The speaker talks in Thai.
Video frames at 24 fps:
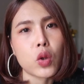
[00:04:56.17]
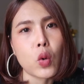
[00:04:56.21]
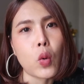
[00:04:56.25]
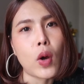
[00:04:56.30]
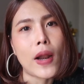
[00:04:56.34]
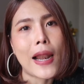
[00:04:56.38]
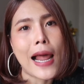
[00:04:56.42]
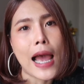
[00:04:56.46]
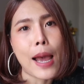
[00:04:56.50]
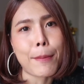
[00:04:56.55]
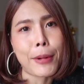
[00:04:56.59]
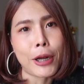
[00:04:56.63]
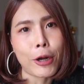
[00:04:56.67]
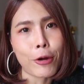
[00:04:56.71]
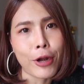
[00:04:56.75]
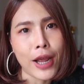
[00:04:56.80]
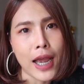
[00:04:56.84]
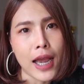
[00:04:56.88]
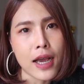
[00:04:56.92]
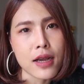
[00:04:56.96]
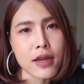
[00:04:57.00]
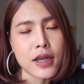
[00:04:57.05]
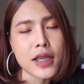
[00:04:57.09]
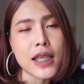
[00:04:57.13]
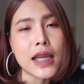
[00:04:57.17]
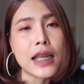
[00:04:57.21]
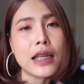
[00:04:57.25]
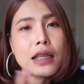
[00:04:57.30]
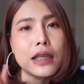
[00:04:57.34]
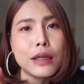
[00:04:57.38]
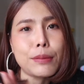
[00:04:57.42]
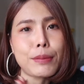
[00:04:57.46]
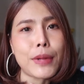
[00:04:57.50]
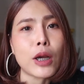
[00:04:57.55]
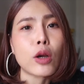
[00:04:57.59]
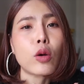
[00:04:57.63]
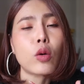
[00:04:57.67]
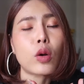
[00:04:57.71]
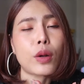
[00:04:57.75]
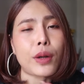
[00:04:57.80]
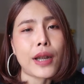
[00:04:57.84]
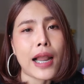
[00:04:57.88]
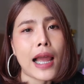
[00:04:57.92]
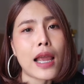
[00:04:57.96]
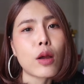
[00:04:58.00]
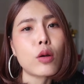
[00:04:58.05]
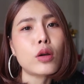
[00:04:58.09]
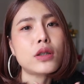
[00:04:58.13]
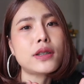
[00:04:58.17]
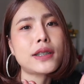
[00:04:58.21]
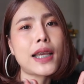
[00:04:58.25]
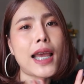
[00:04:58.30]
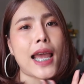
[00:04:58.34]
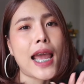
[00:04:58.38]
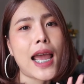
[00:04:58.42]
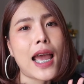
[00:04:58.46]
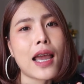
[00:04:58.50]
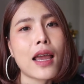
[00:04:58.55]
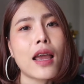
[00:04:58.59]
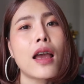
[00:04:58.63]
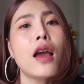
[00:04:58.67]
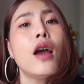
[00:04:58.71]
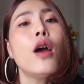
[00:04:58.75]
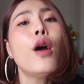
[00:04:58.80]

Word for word: ตัวลาไปแล้วนะคะ ก็อย่าลืมนะกดไลค์ กดแชร์